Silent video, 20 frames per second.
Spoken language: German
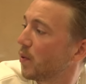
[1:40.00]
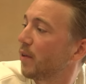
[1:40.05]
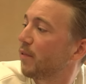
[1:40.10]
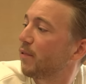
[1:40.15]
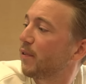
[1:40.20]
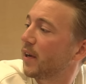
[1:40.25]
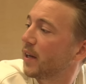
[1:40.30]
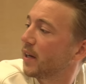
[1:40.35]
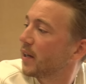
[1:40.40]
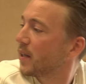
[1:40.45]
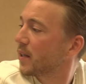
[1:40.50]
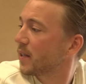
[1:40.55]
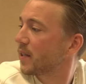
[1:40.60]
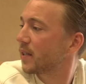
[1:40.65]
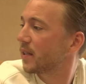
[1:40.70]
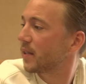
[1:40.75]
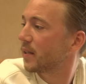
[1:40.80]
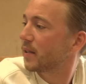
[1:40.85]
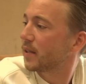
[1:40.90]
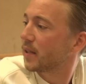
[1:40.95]
du erfahren
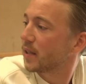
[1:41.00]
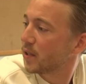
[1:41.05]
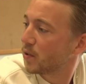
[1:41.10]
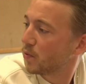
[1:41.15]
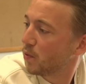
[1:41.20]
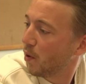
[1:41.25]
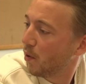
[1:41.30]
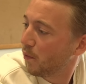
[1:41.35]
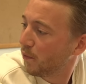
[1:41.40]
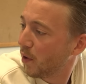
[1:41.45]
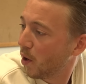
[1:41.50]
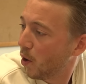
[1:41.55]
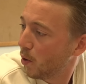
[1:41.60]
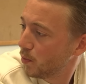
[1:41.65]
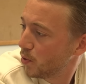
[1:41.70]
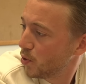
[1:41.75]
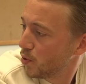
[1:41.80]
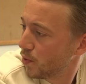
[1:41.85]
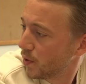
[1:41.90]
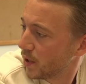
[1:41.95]
hast, dass du auf eine
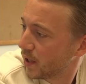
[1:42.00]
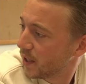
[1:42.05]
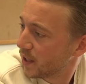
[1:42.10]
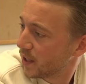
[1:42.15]
Hauptschule